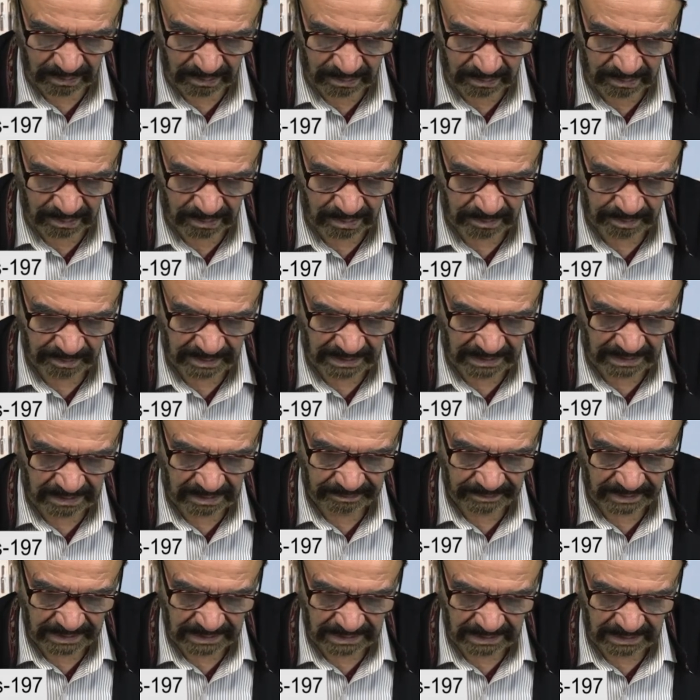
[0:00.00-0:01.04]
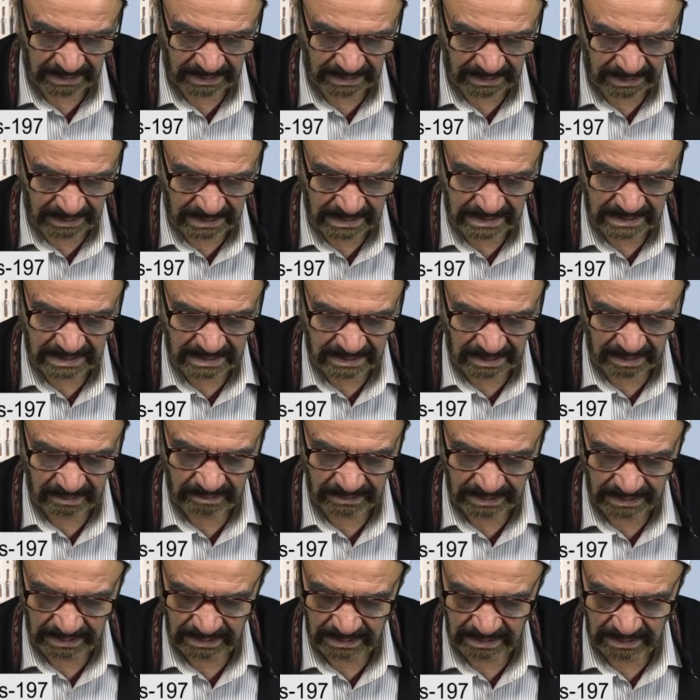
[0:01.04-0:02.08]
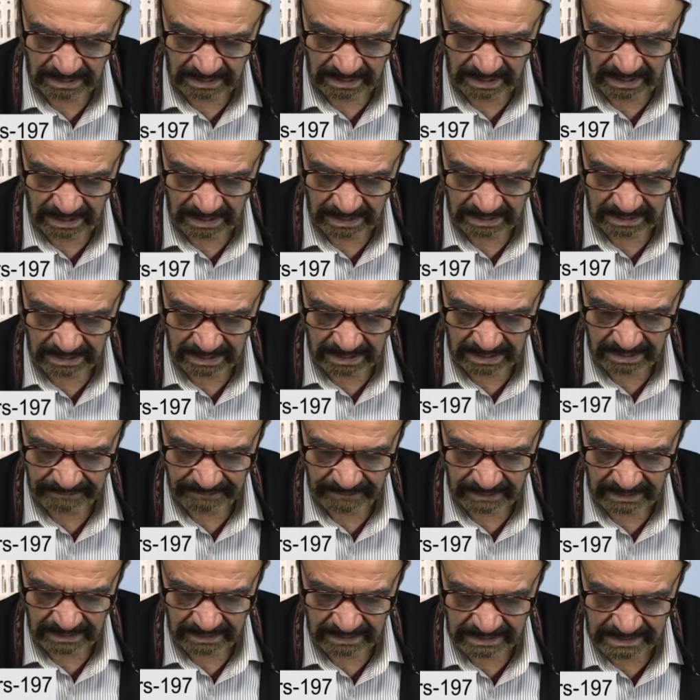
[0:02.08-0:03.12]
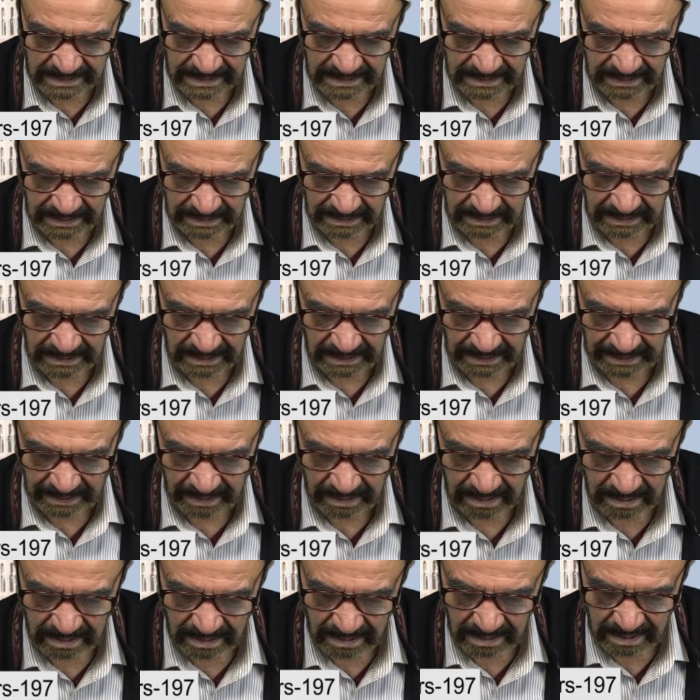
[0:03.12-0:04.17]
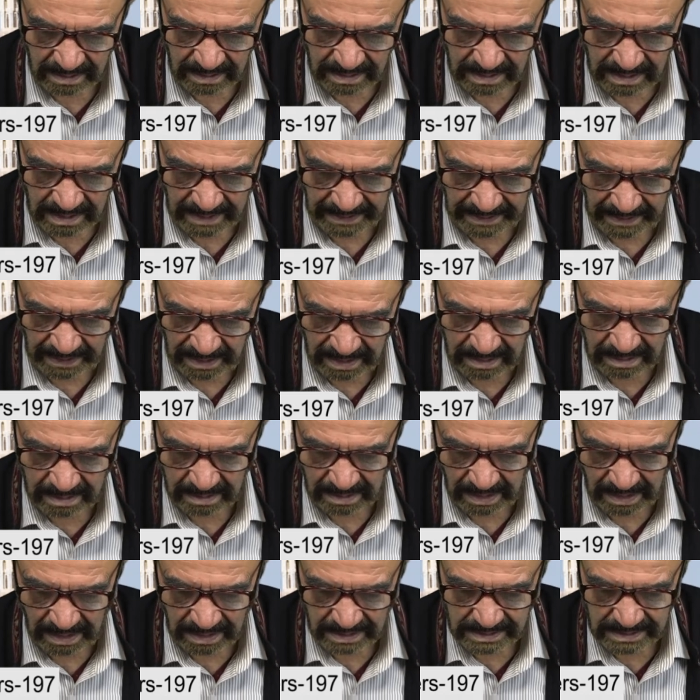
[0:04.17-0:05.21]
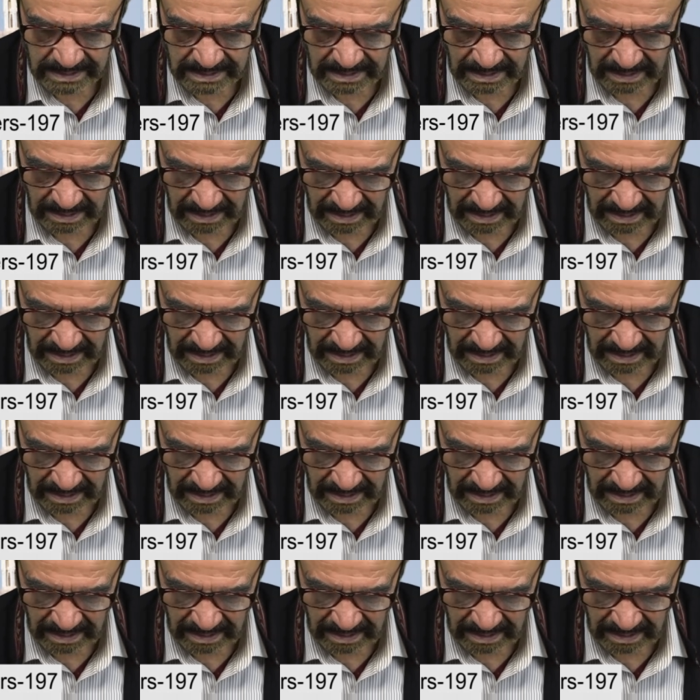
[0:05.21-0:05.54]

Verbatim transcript: Unutmayalım ki İslam dini ayet ve hadisleriyle her as